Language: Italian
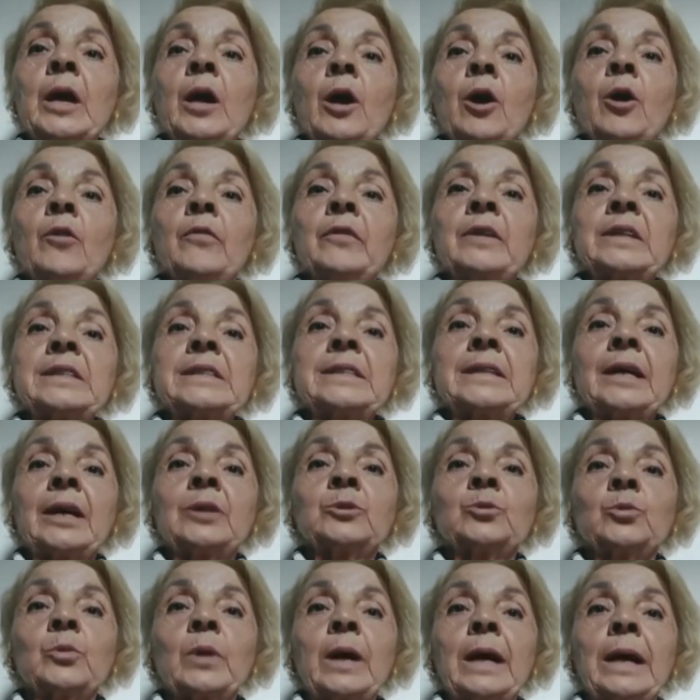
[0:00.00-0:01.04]
ho
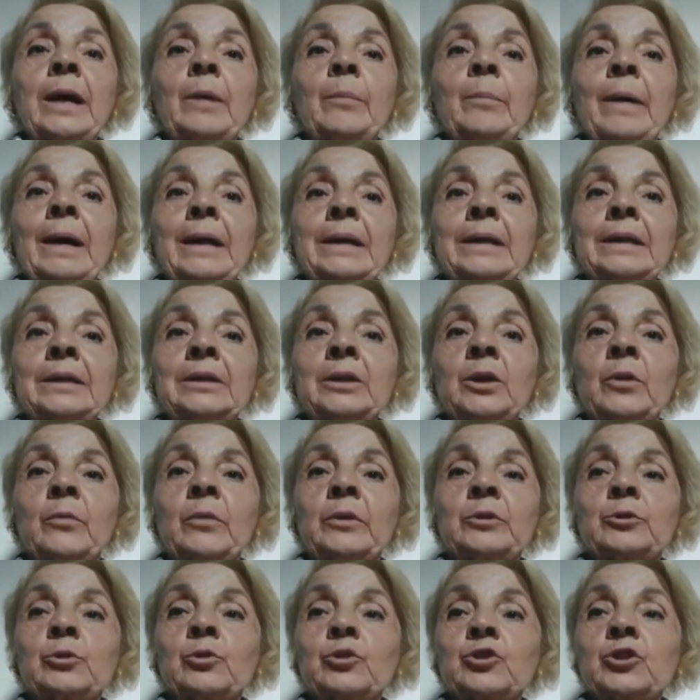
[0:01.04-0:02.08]
versato una caparra di
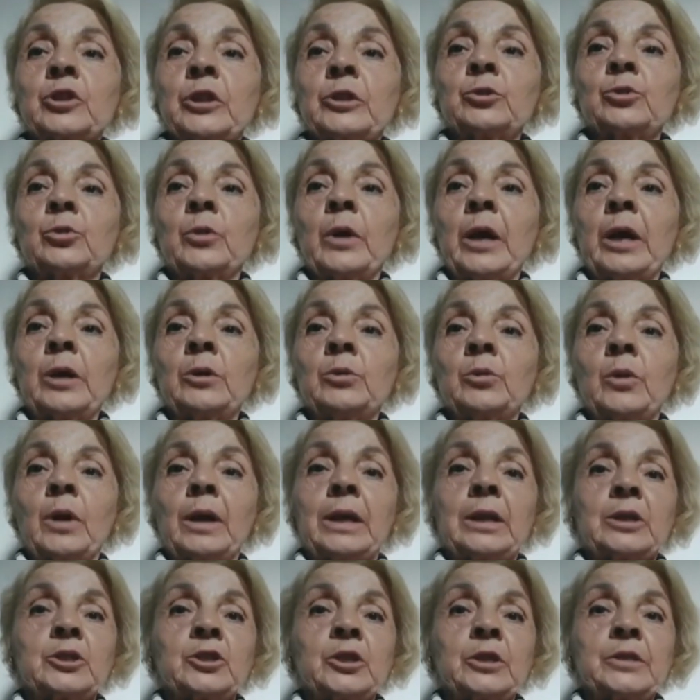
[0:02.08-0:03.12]
400 euro
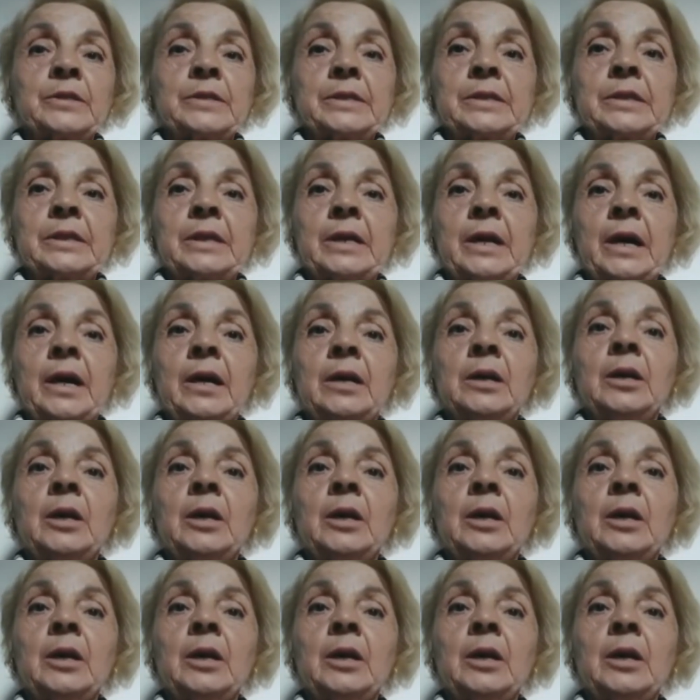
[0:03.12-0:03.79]
all'agenzia